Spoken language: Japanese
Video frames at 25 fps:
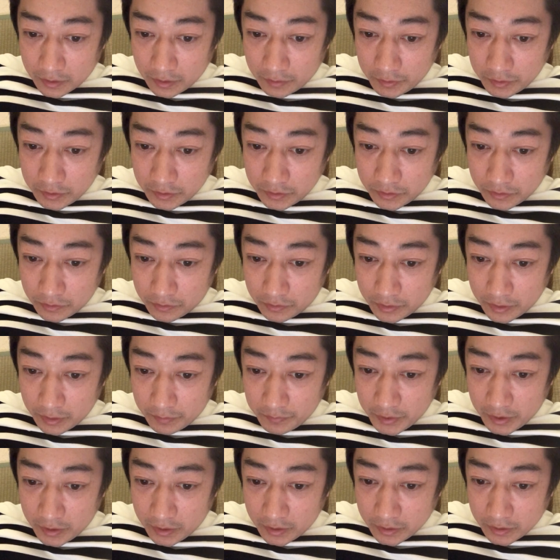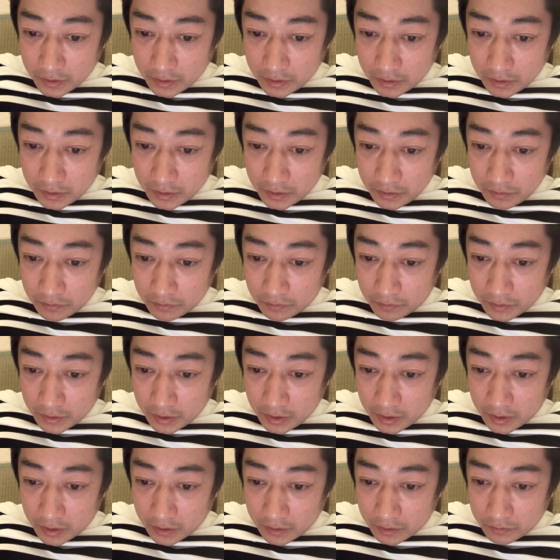炎症や免疫機能の
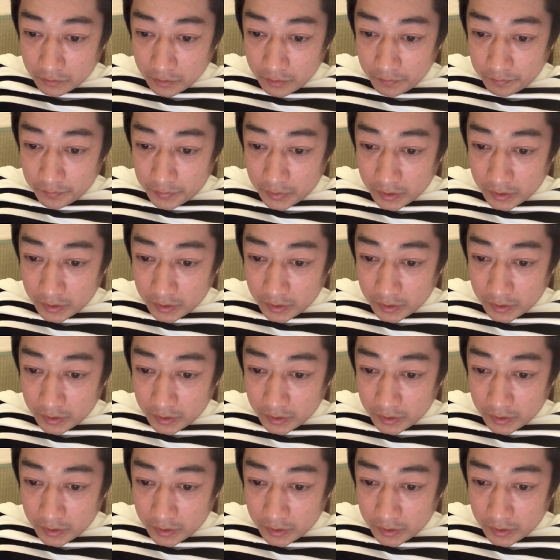低下など一